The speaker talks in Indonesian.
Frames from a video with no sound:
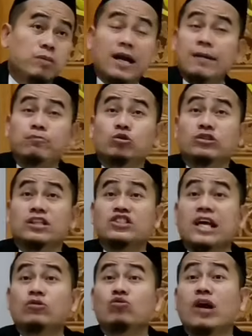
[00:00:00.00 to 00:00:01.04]
dan
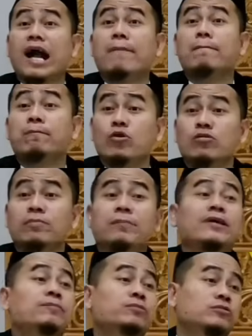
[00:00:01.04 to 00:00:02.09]
satu kampung
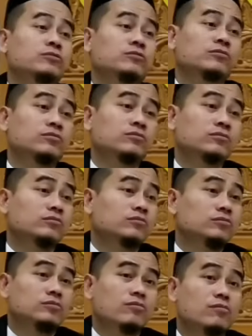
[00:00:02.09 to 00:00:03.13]
Bapak Ibu
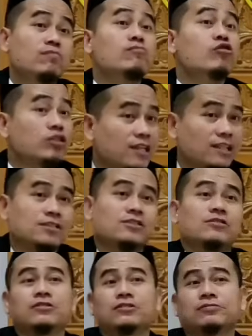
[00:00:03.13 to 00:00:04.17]
murtad
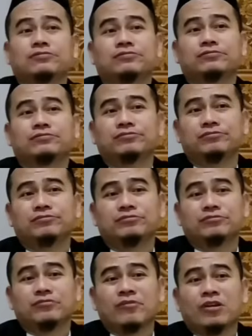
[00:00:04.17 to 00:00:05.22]
sedoyo
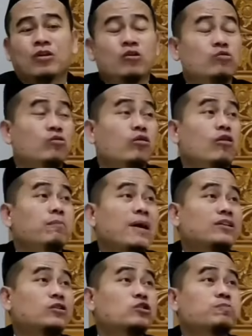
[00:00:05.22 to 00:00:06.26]
Kula
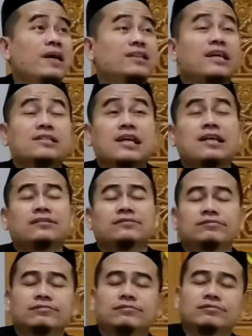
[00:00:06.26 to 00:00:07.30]
pados padasan,
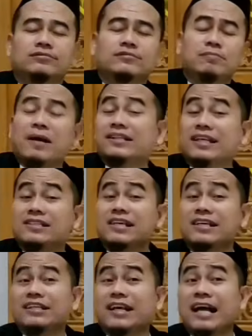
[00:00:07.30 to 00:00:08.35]

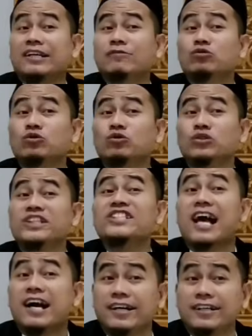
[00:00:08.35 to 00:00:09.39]
padasan kangge wudu
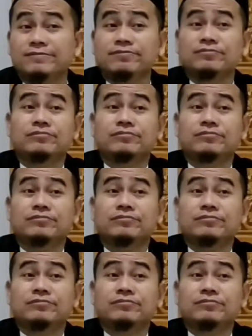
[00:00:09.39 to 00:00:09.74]
Isya